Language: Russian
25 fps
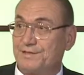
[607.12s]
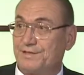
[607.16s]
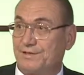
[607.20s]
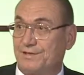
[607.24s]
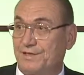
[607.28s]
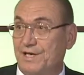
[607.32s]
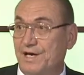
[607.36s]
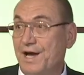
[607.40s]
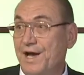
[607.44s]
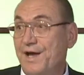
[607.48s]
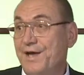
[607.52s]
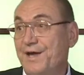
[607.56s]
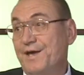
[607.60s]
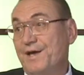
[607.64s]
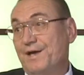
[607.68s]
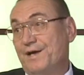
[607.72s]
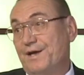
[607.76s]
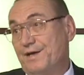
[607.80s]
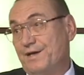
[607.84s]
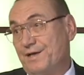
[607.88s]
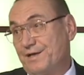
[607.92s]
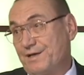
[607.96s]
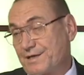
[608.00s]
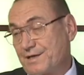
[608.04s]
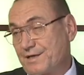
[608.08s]
да,
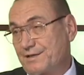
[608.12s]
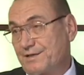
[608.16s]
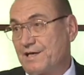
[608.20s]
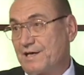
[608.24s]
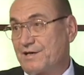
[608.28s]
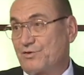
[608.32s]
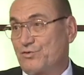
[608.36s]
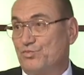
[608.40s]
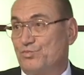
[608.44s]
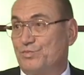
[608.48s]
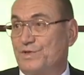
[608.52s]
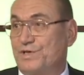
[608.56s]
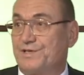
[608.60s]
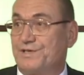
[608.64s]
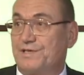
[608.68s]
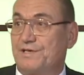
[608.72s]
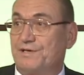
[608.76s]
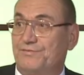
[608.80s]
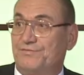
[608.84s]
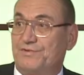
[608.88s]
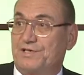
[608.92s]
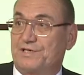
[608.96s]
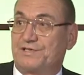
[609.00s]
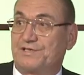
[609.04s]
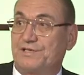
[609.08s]
э, когда Румыния
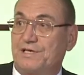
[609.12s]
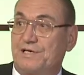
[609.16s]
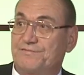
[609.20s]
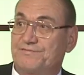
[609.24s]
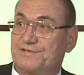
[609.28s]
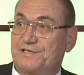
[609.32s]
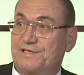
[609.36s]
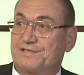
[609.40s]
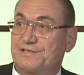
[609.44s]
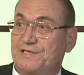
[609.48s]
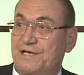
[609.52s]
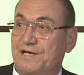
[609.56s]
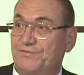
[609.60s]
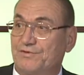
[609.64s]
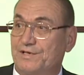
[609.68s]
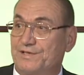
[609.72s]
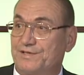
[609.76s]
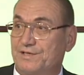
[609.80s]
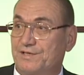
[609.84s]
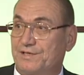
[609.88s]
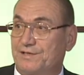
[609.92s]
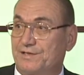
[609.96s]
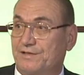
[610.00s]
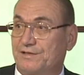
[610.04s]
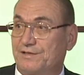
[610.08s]
вошла в состав
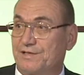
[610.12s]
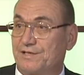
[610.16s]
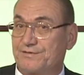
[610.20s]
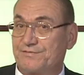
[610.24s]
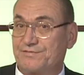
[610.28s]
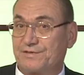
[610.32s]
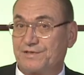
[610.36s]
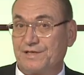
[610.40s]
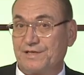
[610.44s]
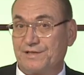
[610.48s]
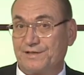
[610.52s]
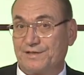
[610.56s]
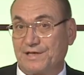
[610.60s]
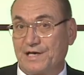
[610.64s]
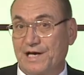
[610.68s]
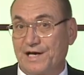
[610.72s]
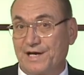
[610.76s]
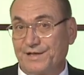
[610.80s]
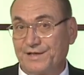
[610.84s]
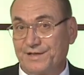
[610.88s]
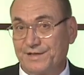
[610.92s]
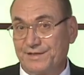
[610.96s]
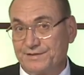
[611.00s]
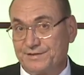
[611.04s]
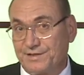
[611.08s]
антигитлеровской
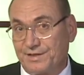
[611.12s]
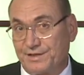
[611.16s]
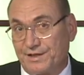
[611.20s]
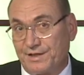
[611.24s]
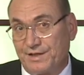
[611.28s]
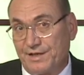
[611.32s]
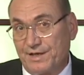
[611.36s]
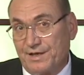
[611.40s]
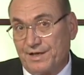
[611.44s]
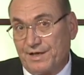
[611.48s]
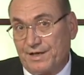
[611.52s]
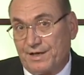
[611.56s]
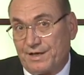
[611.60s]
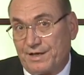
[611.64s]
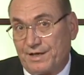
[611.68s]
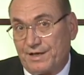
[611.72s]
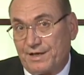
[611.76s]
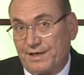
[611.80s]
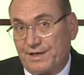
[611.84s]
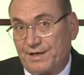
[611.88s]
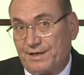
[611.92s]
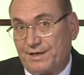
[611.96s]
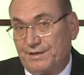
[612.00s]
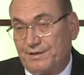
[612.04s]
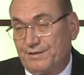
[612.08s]
коалиции,
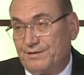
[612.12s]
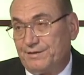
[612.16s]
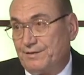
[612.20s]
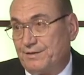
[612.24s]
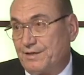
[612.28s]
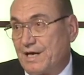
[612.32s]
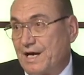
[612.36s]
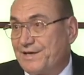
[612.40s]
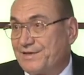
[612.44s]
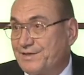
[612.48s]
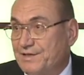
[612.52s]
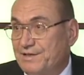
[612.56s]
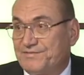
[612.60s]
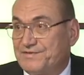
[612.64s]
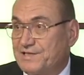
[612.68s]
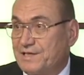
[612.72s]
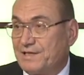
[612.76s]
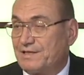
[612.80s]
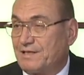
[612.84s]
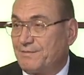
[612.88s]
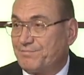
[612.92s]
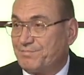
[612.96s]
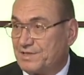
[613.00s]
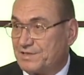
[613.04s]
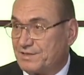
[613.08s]
э, они все
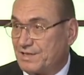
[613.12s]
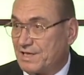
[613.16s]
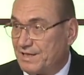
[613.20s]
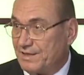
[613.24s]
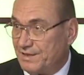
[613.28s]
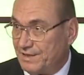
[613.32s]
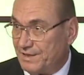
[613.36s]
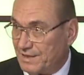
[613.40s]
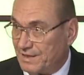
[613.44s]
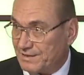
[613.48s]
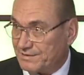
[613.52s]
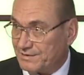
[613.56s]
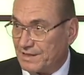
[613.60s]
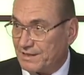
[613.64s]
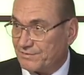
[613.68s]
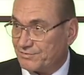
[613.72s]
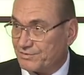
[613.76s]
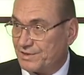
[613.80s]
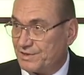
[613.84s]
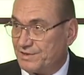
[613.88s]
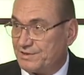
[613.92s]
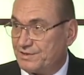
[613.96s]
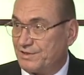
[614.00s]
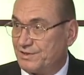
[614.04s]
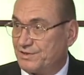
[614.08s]
написали,
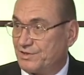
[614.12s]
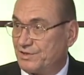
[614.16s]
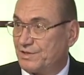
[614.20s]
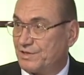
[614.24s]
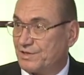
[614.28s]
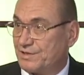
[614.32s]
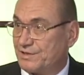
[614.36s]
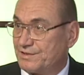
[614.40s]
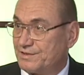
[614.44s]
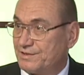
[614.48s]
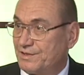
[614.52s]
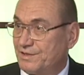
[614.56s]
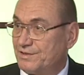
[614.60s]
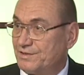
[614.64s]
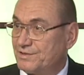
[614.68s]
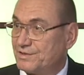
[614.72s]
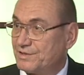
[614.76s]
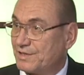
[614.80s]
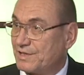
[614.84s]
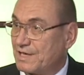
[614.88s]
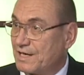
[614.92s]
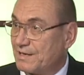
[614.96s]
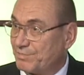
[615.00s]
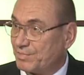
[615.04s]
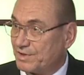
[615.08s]
оставшиеся 14 тысяч,
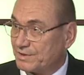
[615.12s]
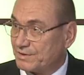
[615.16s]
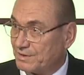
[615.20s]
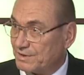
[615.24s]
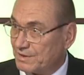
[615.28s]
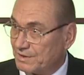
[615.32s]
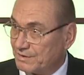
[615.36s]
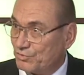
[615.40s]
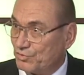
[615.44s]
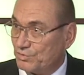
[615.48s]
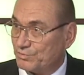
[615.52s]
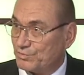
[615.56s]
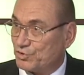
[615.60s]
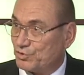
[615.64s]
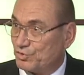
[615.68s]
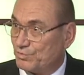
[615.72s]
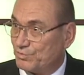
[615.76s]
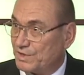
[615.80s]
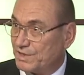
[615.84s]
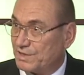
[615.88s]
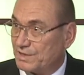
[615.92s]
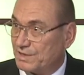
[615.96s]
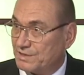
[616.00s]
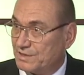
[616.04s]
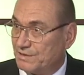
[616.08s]
рапорт о том, что
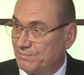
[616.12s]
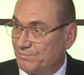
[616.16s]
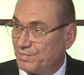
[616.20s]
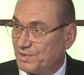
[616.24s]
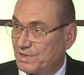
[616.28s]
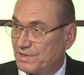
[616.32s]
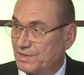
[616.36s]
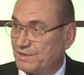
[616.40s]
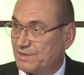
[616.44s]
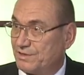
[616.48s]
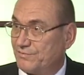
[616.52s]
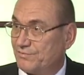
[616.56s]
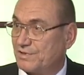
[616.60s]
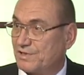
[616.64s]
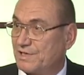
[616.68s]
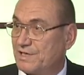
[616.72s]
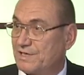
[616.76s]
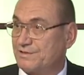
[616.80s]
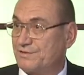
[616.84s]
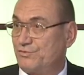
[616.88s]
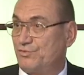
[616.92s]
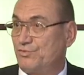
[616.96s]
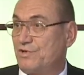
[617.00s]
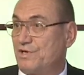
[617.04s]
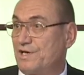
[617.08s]
мы хотим перейти в
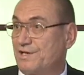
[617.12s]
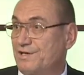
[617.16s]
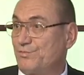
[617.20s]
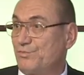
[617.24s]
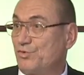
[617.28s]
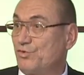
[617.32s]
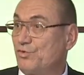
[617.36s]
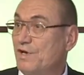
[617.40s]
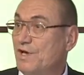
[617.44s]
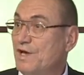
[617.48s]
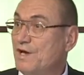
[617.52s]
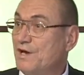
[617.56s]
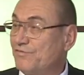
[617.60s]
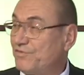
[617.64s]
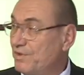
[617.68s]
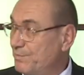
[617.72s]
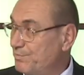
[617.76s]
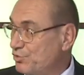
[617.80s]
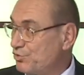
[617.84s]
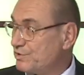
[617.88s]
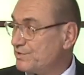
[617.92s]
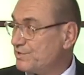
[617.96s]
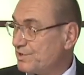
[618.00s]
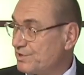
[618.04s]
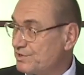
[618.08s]
Красную армию.
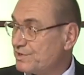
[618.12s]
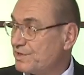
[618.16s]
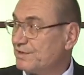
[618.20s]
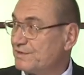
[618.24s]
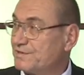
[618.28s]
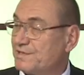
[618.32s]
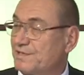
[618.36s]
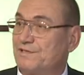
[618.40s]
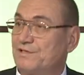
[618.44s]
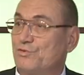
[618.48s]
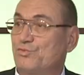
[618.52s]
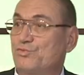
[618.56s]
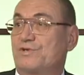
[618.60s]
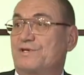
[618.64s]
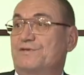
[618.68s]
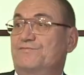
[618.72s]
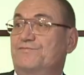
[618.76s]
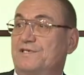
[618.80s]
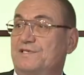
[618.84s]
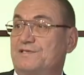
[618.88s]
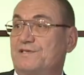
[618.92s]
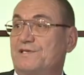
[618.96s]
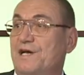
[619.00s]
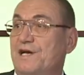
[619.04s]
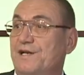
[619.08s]
Вопрос решался на
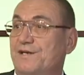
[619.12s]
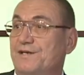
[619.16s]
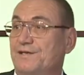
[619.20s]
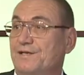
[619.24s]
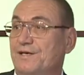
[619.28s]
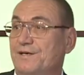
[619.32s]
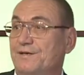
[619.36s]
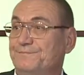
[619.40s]
уровне Сталина.